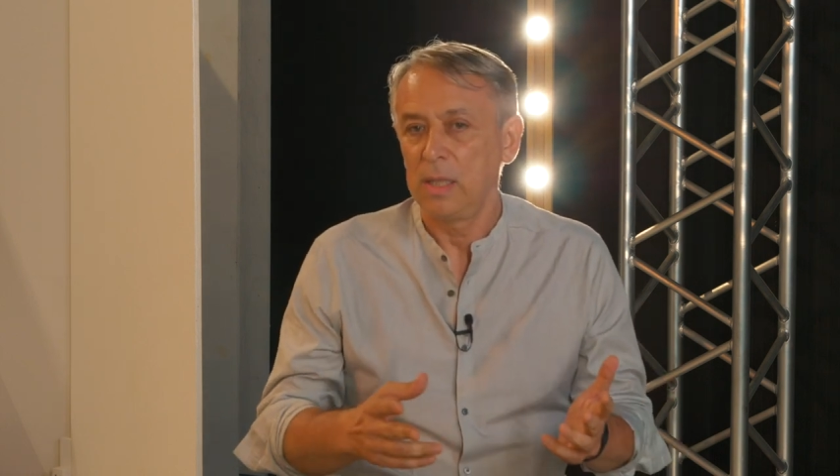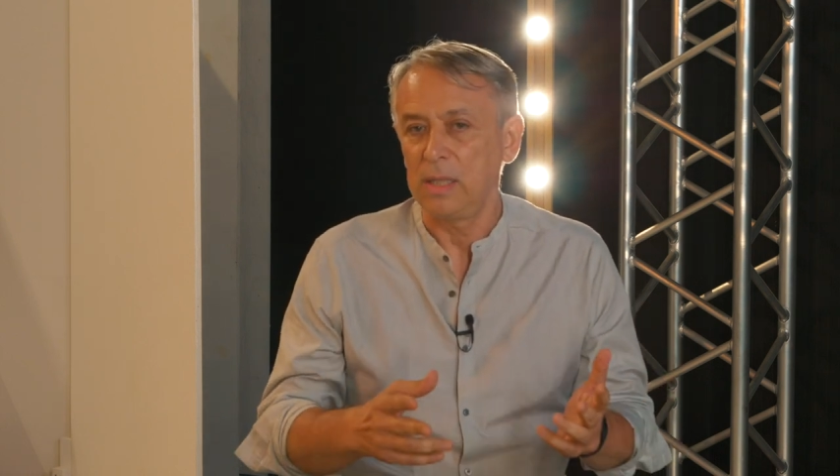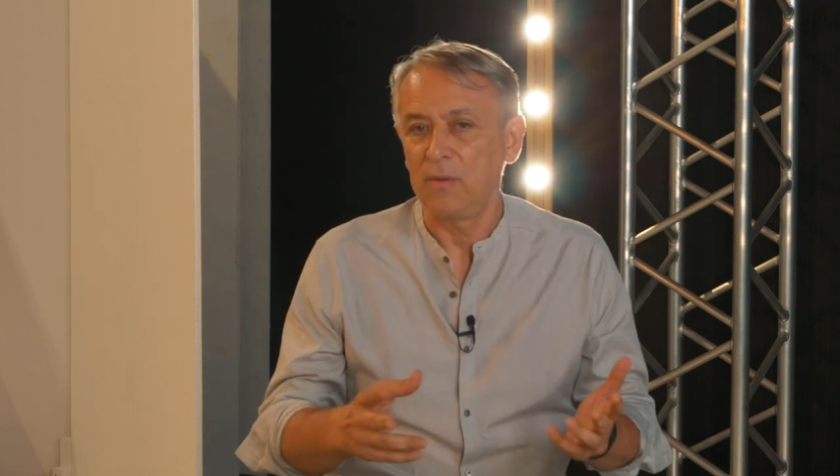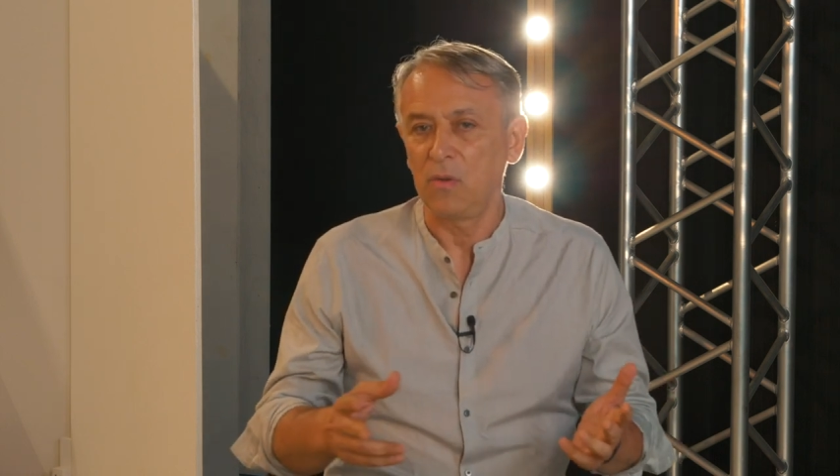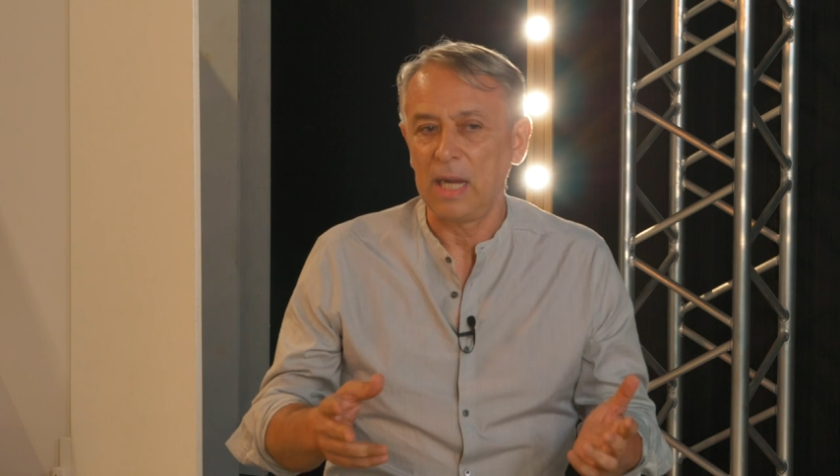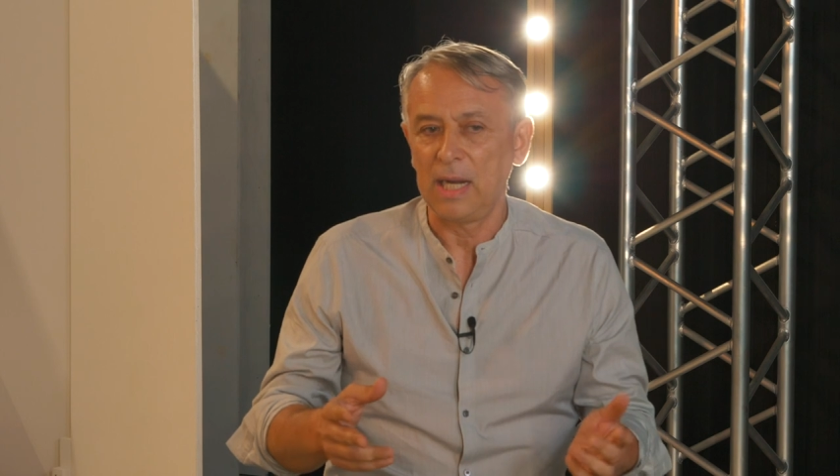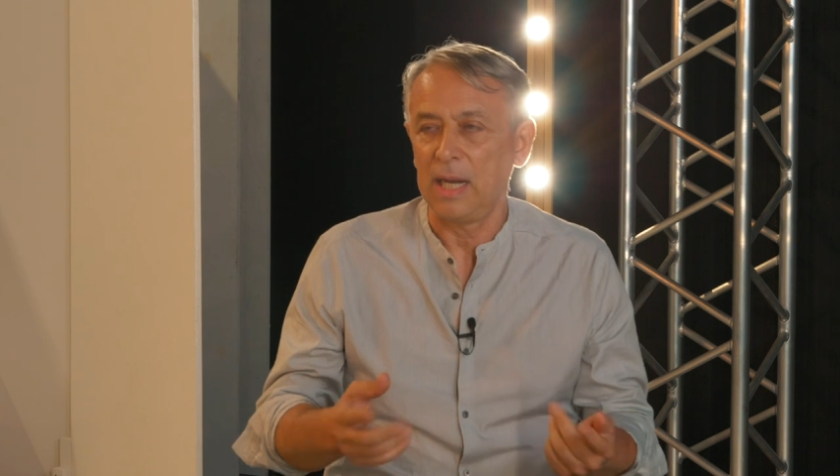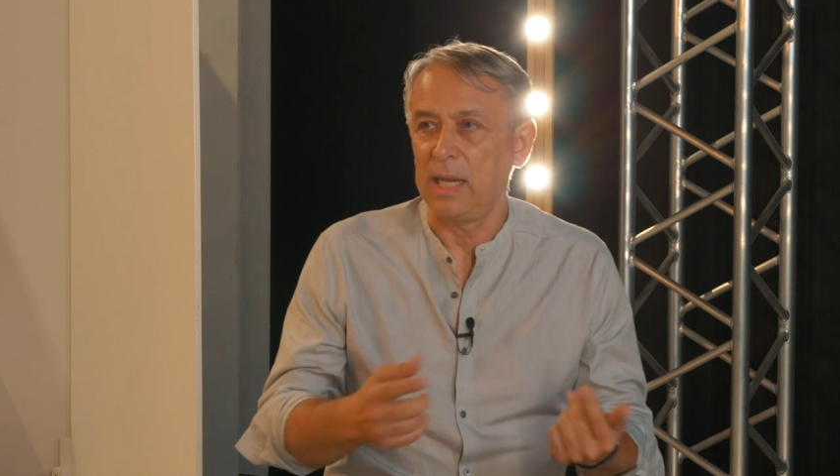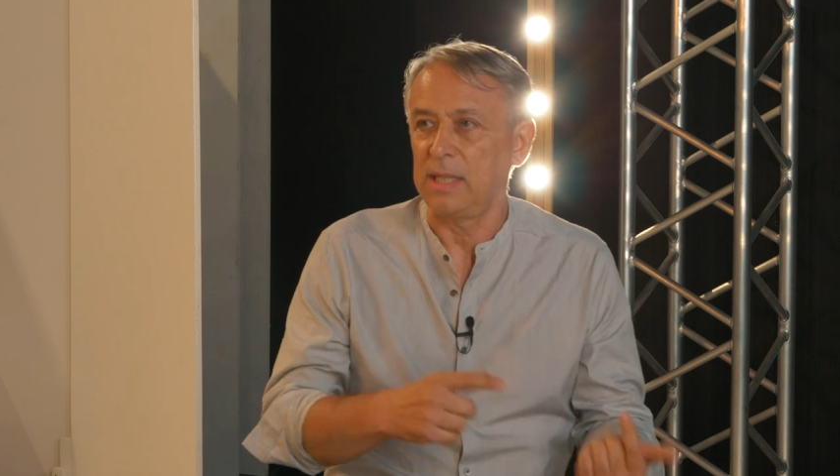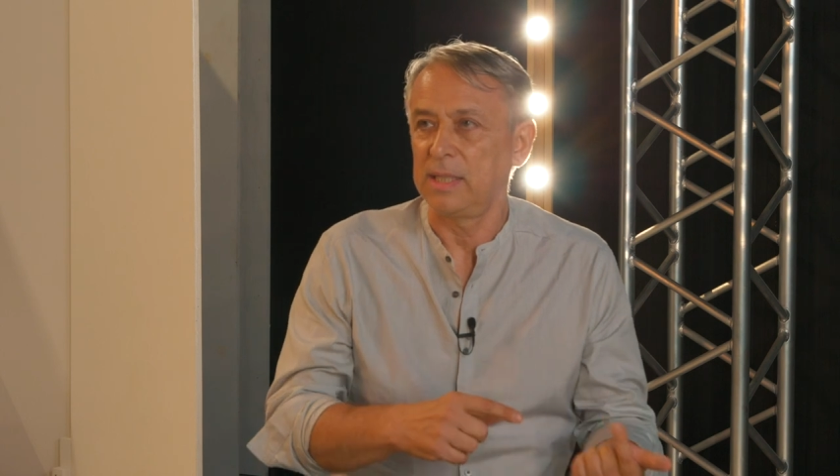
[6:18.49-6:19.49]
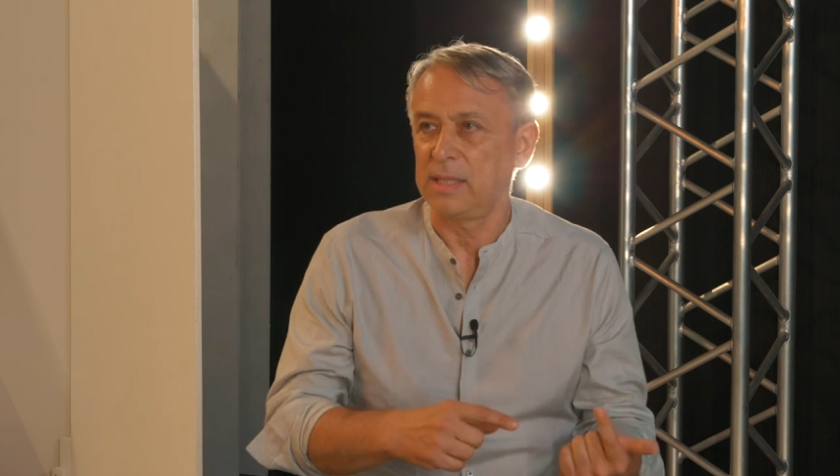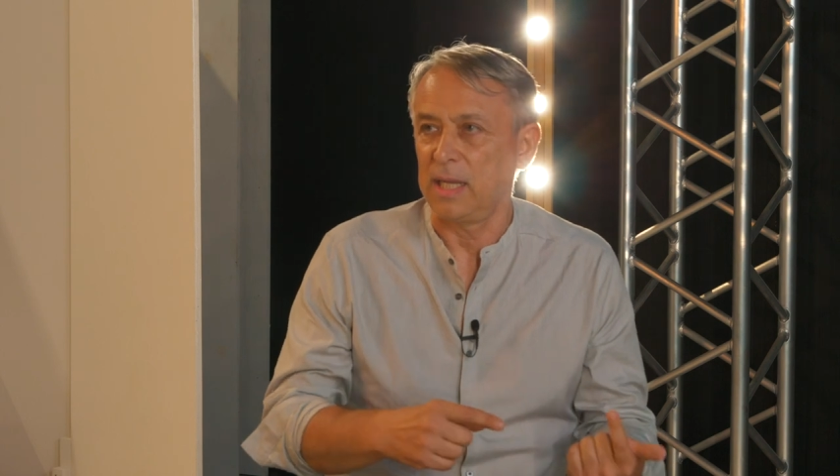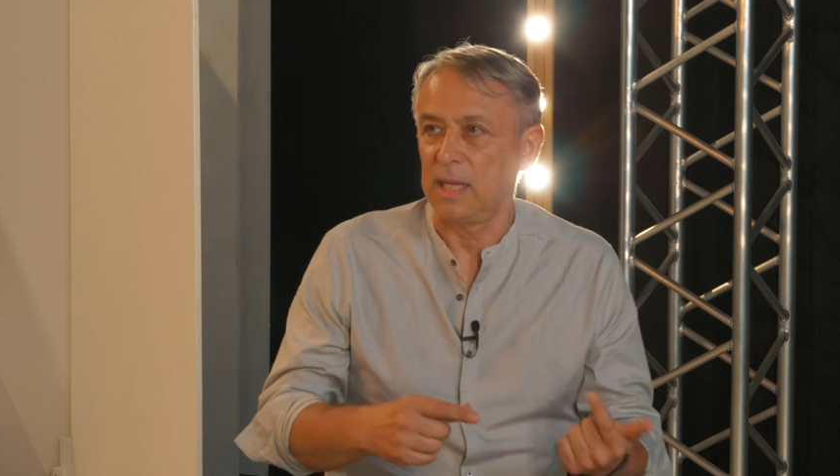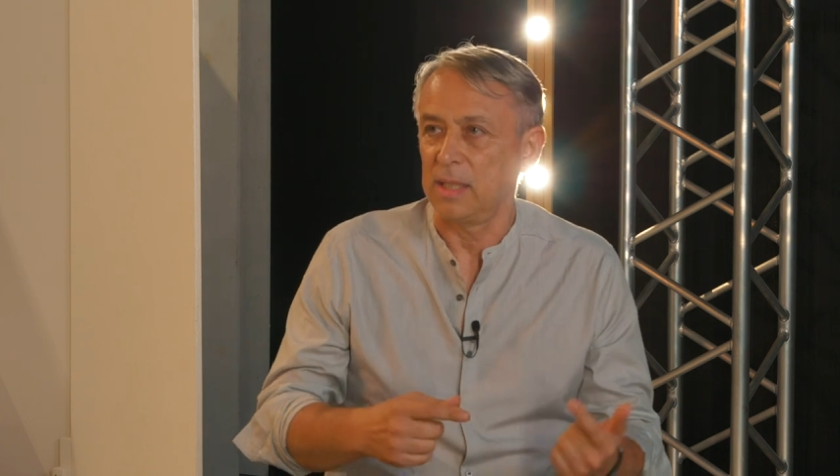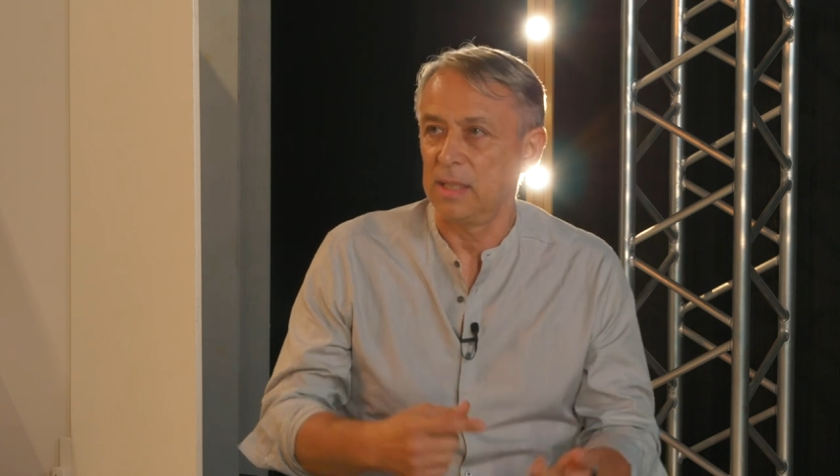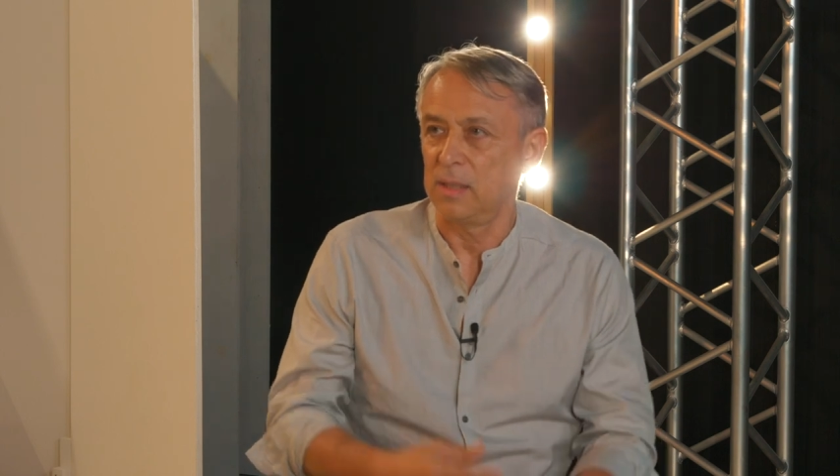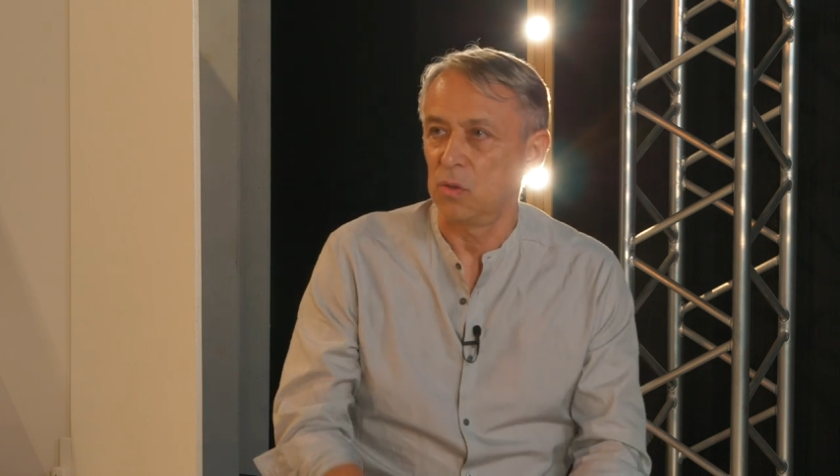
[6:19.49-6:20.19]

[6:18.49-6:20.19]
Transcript: di lavorare anche in esterni,